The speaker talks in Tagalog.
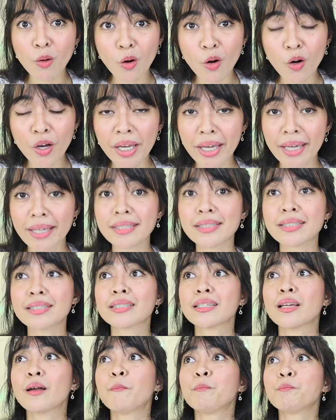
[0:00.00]
mo
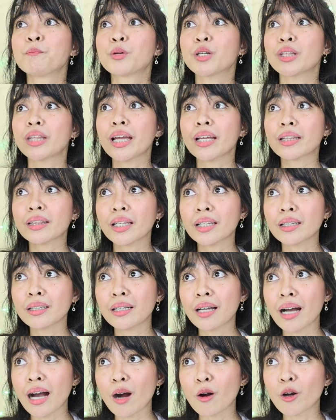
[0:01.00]
is
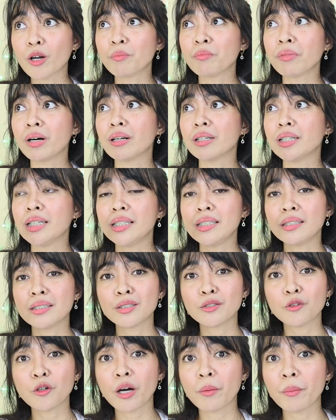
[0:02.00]
protected ka or
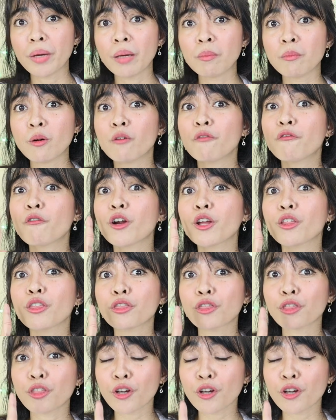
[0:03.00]
malilinis yung kamay mo for